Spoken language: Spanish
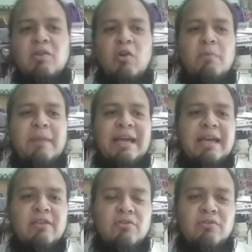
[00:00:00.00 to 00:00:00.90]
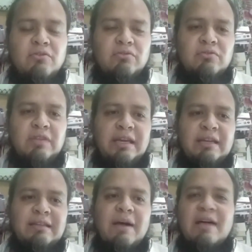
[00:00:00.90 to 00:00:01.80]
los pequeños
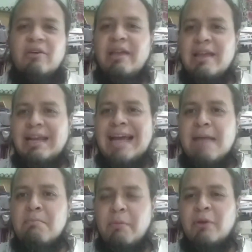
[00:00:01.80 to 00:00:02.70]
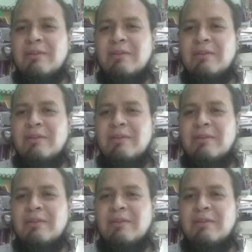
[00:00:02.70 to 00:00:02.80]
eh, trabajadores del campo, pero